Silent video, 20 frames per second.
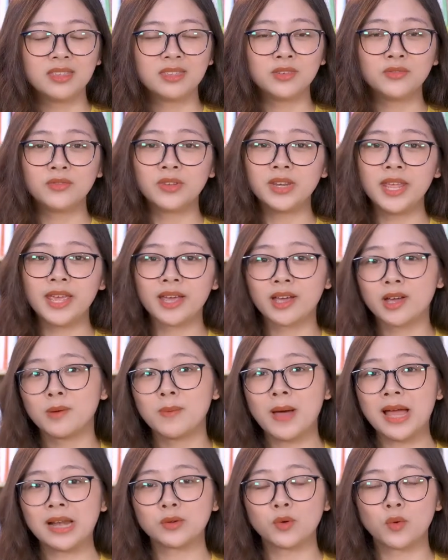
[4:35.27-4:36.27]
Những vấn đề cơ
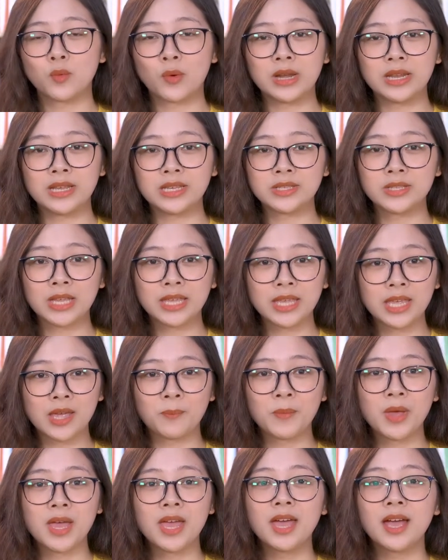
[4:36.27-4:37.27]
bản của quản lý doanh nghiệp
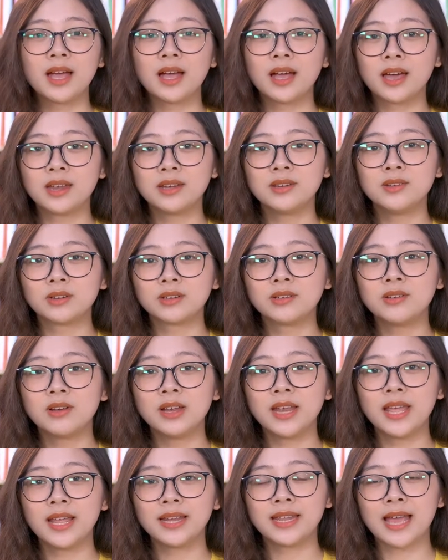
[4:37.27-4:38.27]
cần được đưa
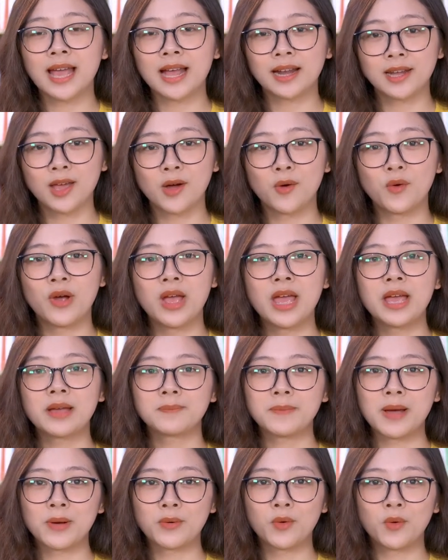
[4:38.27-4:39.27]
lên hàng đầu
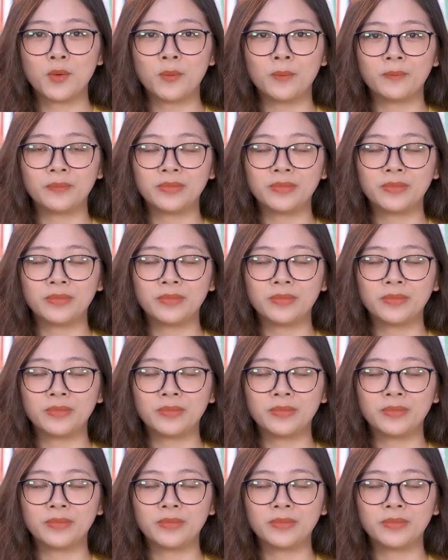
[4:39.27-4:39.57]
bao gồm: